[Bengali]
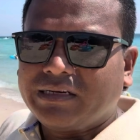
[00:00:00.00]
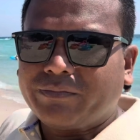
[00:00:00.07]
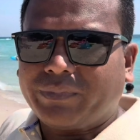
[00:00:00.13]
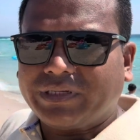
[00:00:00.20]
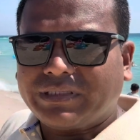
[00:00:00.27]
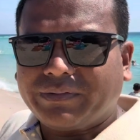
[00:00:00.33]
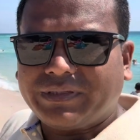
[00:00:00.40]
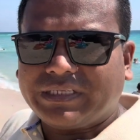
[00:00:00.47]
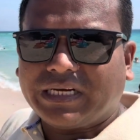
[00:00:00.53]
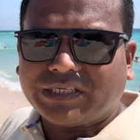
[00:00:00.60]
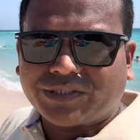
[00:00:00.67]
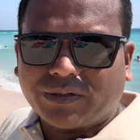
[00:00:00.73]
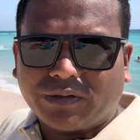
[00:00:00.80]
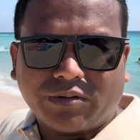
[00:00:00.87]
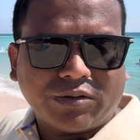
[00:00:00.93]
পৃথিবীটা
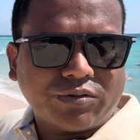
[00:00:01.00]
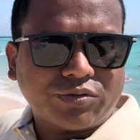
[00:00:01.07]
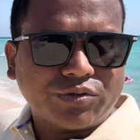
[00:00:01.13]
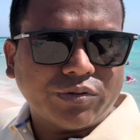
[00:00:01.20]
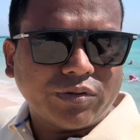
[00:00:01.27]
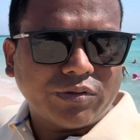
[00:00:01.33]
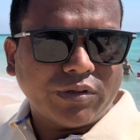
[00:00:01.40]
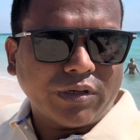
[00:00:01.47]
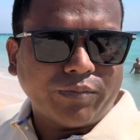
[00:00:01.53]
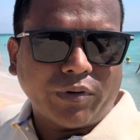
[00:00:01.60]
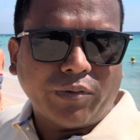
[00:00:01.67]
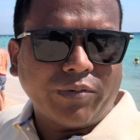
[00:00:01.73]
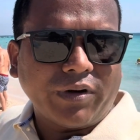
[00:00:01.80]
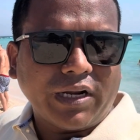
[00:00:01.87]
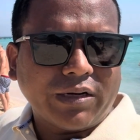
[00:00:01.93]
আসলে কত সুন্দর
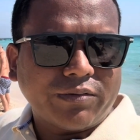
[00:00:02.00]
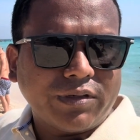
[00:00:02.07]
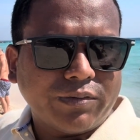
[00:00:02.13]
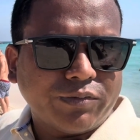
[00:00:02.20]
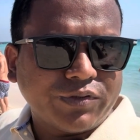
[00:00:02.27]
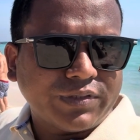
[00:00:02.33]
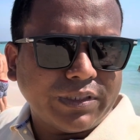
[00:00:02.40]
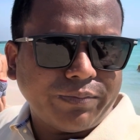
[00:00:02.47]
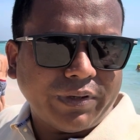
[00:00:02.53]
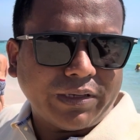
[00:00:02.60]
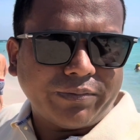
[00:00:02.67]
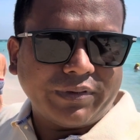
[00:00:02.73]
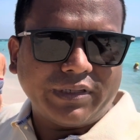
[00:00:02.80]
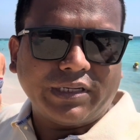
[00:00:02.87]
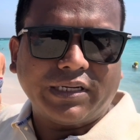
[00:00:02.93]
ভ্রমণ না করলে বুঝতে
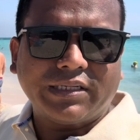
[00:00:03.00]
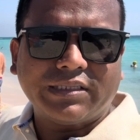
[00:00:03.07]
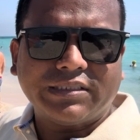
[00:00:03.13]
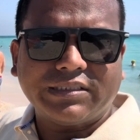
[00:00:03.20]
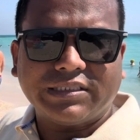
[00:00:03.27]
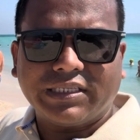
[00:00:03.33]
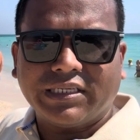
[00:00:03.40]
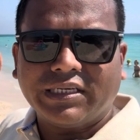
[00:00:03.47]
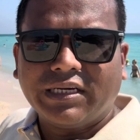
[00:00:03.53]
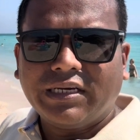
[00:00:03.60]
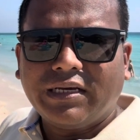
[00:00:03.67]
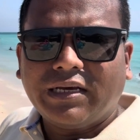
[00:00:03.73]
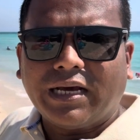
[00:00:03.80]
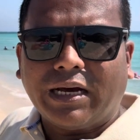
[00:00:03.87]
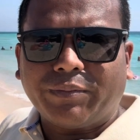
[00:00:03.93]
পারবেন না যে
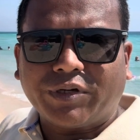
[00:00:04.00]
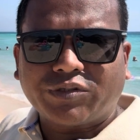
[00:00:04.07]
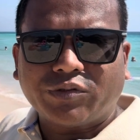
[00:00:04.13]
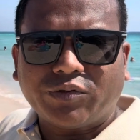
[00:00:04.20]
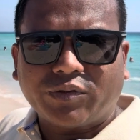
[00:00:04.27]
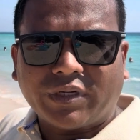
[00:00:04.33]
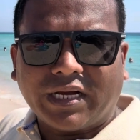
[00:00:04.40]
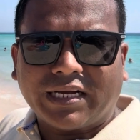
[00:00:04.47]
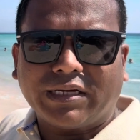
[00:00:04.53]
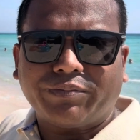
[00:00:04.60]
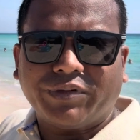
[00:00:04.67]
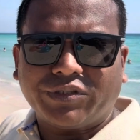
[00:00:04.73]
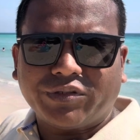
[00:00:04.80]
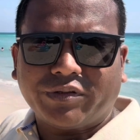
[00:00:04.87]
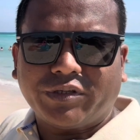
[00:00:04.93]
আমরা শুধু টাকার
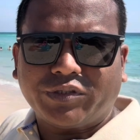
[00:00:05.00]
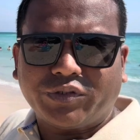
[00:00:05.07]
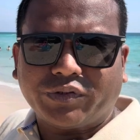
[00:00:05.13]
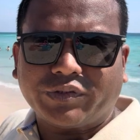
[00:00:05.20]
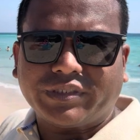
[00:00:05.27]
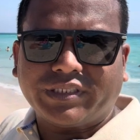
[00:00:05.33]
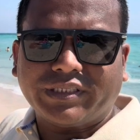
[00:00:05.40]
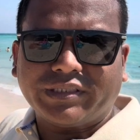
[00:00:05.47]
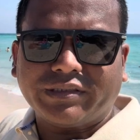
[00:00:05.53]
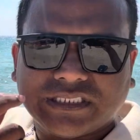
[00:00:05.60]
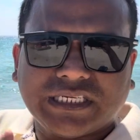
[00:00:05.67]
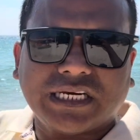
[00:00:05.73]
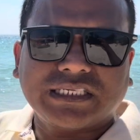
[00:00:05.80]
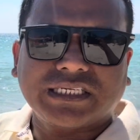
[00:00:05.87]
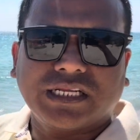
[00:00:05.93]
পিছনে ছুটছি
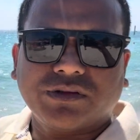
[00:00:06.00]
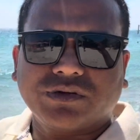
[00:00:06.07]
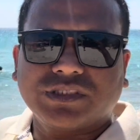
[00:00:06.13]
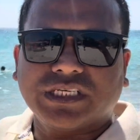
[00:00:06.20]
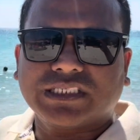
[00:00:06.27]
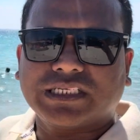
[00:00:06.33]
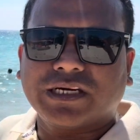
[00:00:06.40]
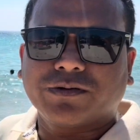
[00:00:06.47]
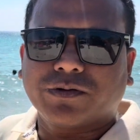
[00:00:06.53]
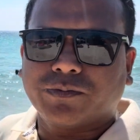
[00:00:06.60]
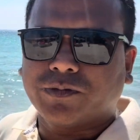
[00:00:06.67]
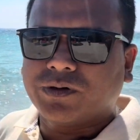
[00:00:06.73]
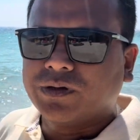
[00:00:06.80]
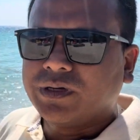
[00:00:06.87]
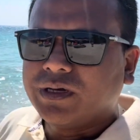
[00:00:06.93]
হ্যাঁ, সাধ্য চেষ্টা করব
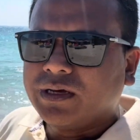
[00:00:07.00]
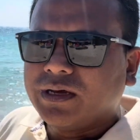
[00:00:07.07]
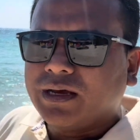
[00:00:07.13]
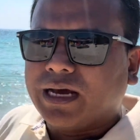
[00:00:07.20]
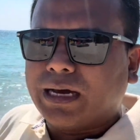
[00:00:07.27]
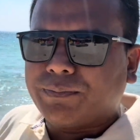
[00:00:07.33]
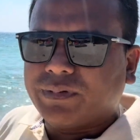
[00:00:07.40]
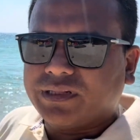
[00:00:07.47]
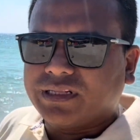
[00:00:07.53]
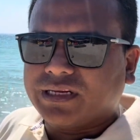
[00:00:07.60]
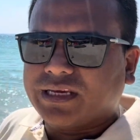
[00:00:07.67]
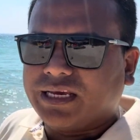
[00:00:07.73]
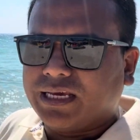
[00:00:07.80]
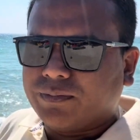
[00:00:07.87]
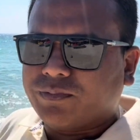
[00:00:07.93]

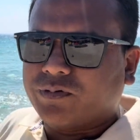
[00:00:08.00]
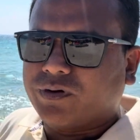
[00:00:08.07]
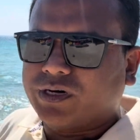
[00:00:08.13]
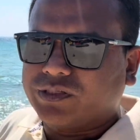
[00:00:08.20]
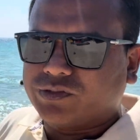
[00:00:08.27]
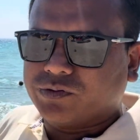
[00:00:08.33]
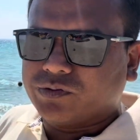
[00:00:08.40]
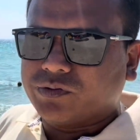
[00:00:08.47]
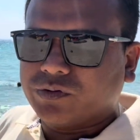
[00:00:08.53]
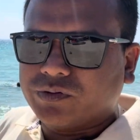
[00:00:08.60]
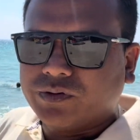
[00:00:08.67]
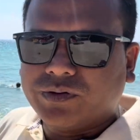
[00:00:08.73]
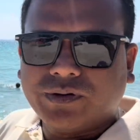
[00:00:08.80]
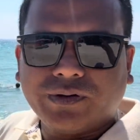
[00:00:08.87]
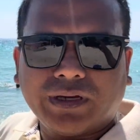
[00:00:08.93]
আপনাদেরকে হেল্প করার জন্য
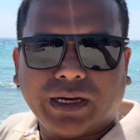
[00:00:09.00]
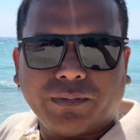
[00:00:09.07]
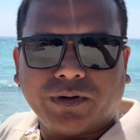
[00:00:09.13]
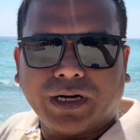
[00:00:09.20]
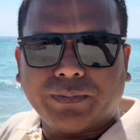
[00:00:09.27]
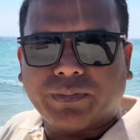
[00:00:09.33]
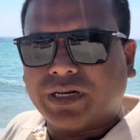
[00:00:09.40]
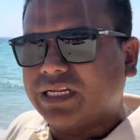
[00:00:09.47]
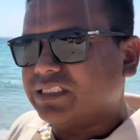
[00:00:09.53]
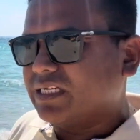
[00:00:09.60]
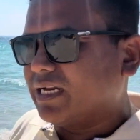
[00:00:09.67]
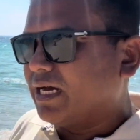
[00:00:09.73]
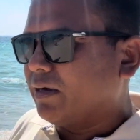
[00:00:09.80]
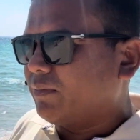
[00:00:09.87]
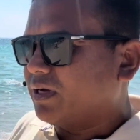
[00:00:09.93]
এবং আপনারা
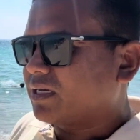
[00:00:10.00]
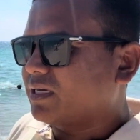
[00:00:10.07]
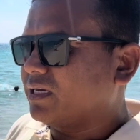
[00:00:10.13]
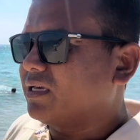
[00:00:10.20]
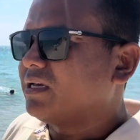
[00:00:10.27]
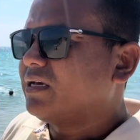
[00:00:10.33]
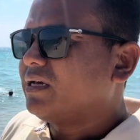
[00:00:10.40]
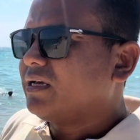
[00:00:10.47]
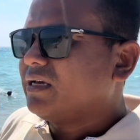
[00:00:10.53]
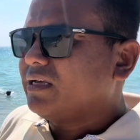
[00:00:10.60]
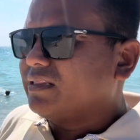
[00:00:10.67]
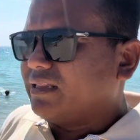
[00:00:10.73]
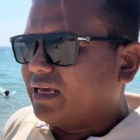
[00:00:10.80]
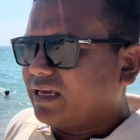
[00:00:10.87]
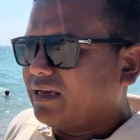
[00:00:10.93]
যারা আমাকে
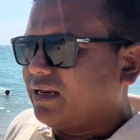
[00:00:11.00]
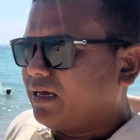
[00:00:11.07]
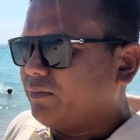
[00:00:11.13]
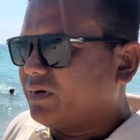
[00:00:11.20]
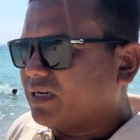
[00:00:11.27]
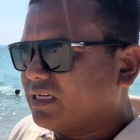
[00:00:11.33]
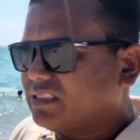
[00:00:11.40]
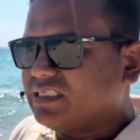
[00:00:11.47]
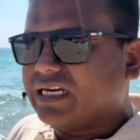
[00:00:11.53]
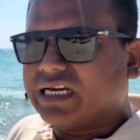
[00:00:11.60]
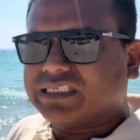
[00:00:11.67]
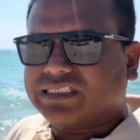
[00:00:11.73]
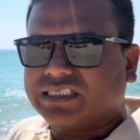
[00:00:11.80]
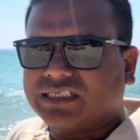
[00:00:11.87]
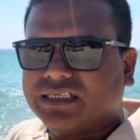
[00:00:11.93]
দেখেন আমার কাছে
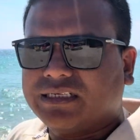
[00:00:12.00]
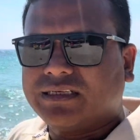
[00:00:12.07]
আসেন